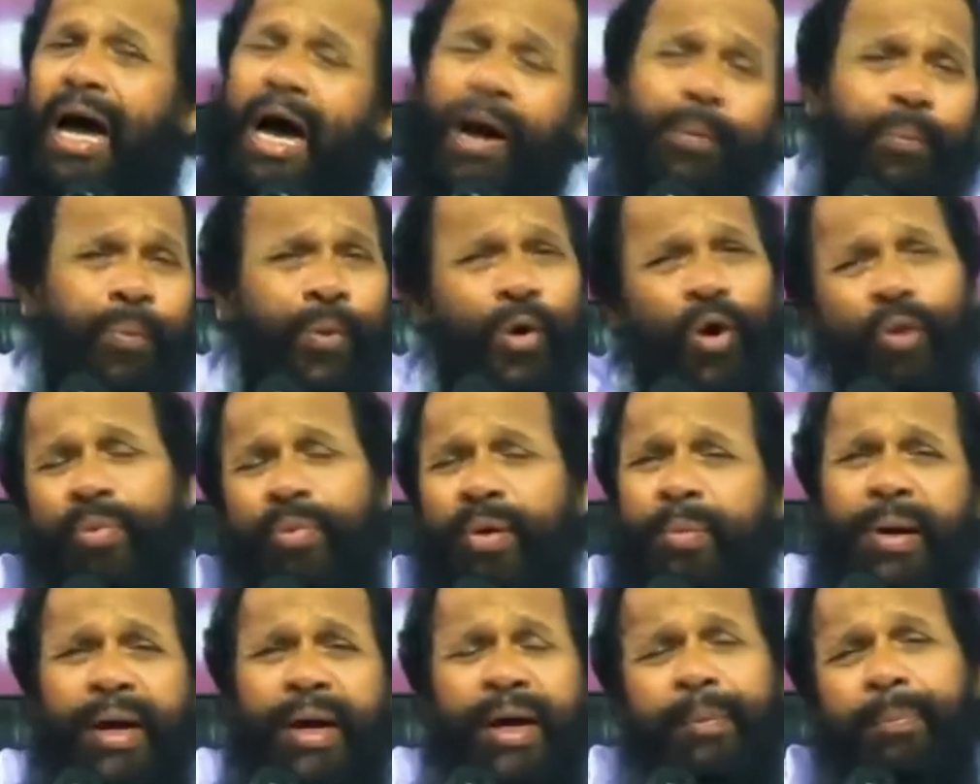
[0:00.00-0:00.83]
आपको
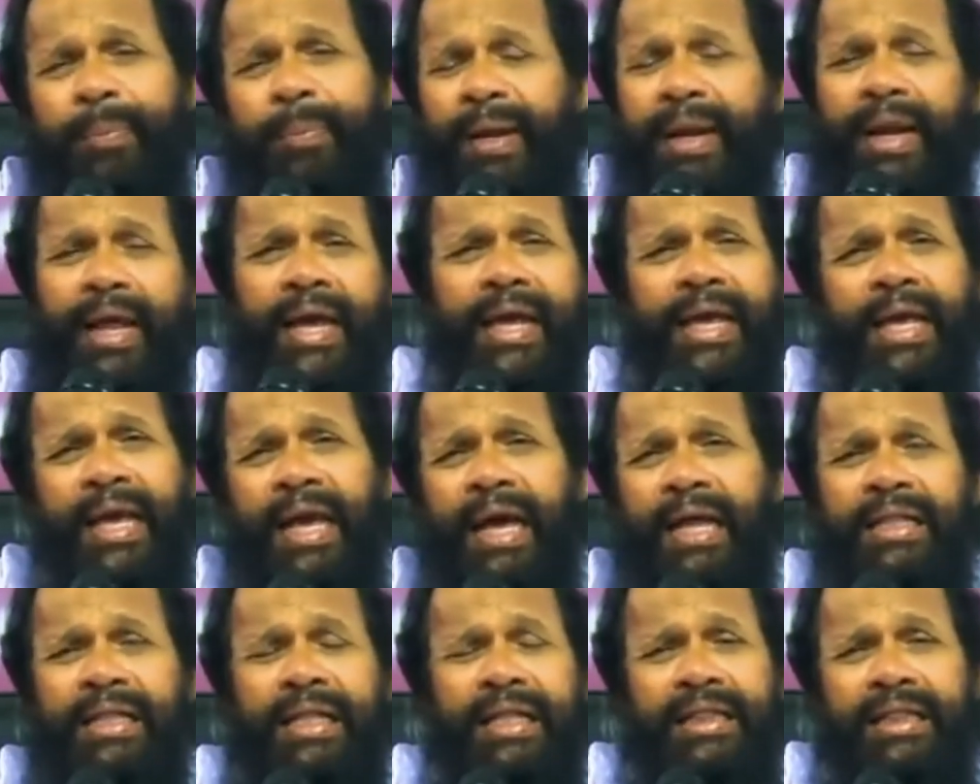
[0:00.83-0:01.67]
भी बीड़ी पीने की
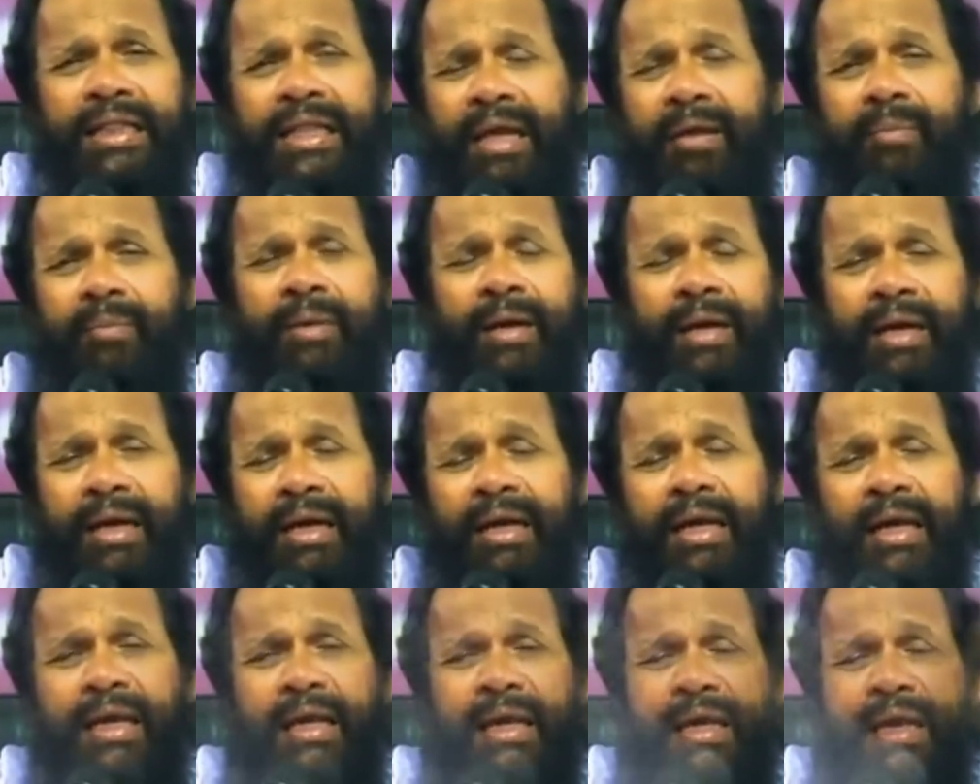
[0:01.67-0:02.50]
आदत नहीं
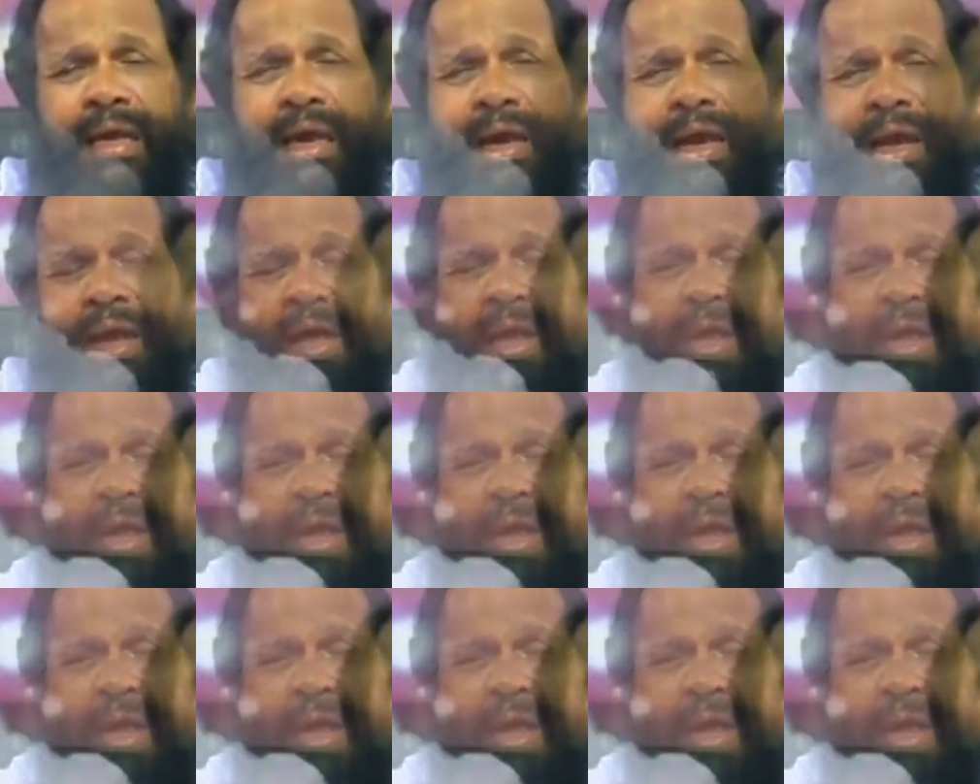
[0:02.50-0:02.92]
बनेगी क्या वो